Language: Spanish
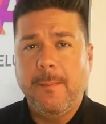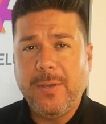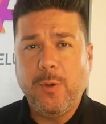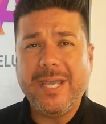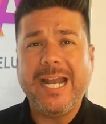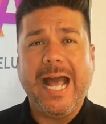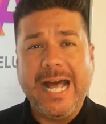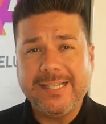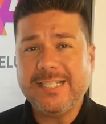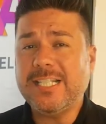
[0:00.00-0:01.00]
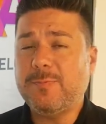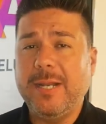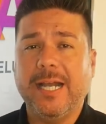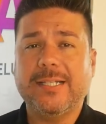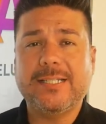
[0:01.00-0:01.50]
Pero bien, antes de
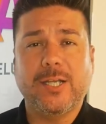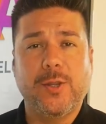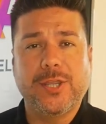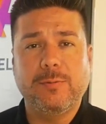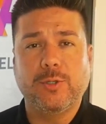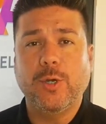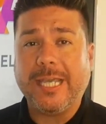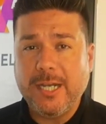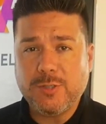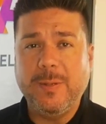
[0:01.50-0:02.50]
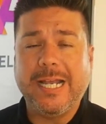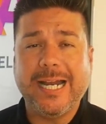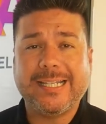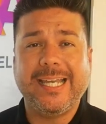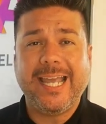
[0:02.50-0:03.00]
explicarte este concepto, quiero
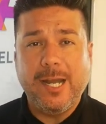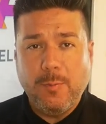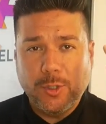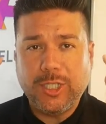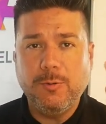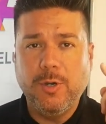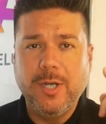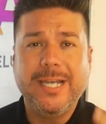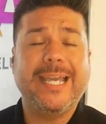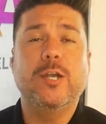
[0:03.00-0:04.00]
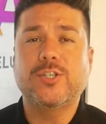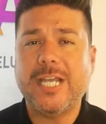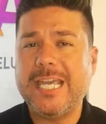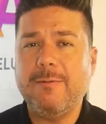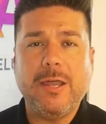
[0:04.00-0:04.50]
explicarte el motivo que nos
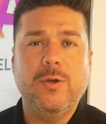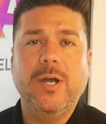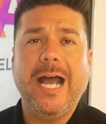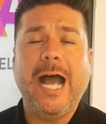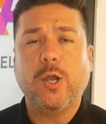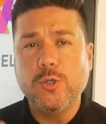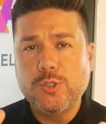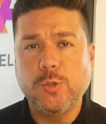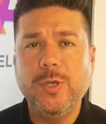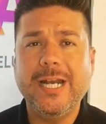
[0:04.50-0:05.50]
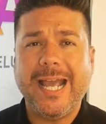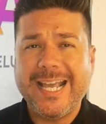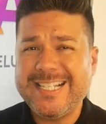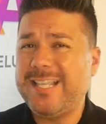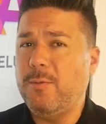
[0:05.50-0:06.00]
ha llevado a construir
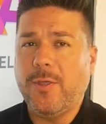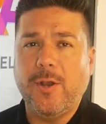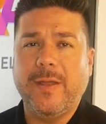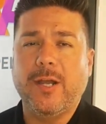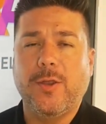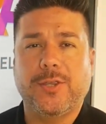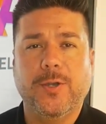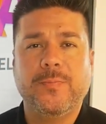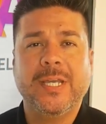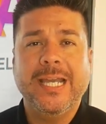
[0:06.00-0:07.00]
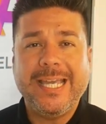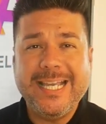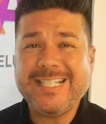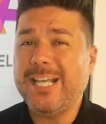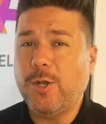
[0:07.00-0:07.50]
este modelo de negocio y
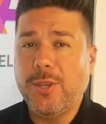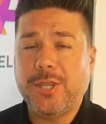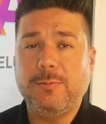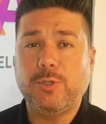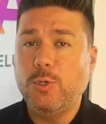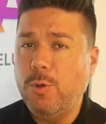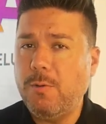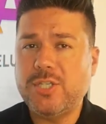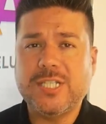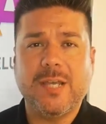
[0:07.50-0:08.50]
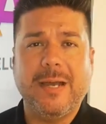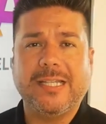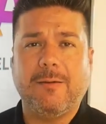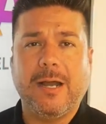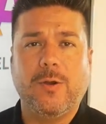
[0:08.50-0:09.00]
este concepto y nuevo sistema de
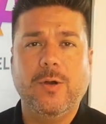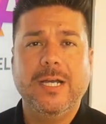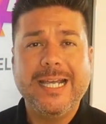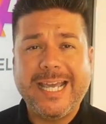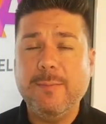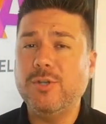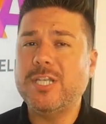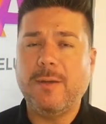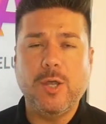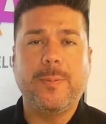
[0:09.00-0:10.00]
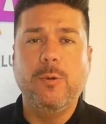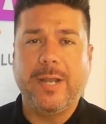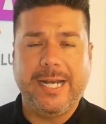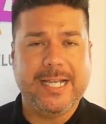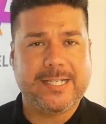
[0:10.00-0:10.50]
trabajo que hemos llamado peluquería